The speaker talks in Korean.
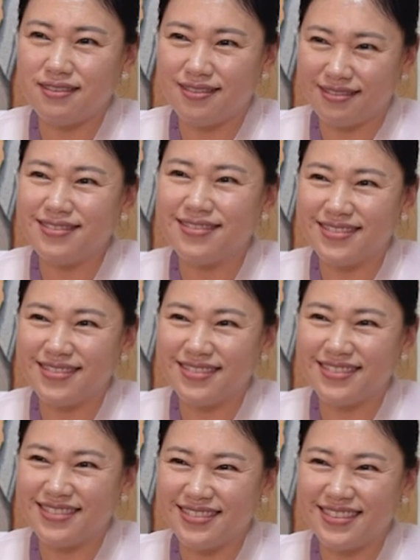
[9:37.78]
어.
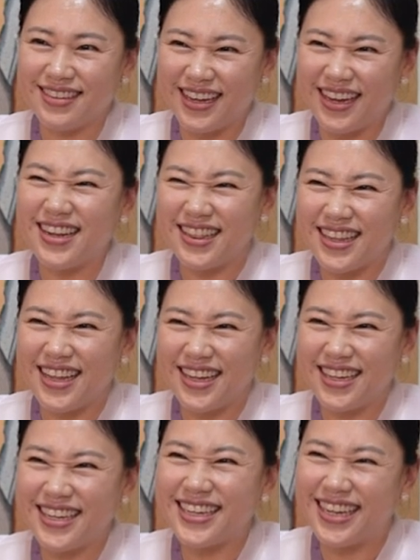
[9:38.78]
알았다.
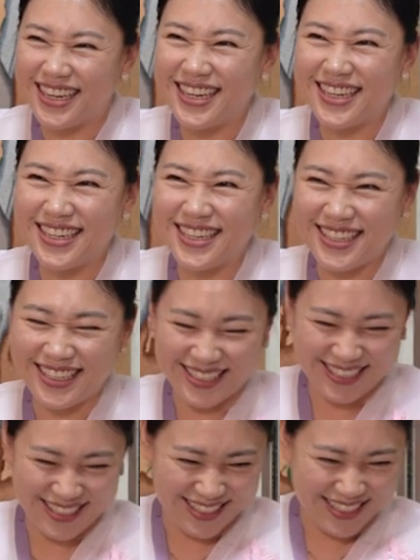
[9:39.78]
감사합니다. 어.
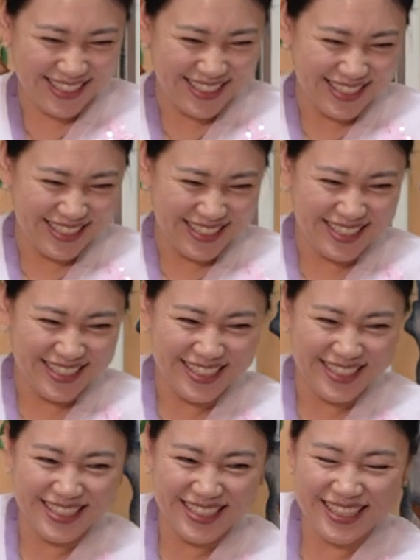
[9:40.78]

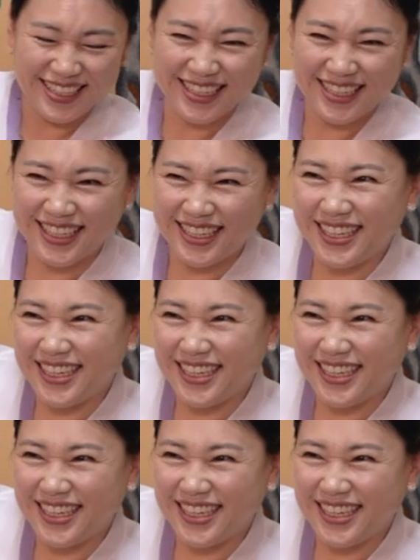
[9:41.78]
감사합니다. 어.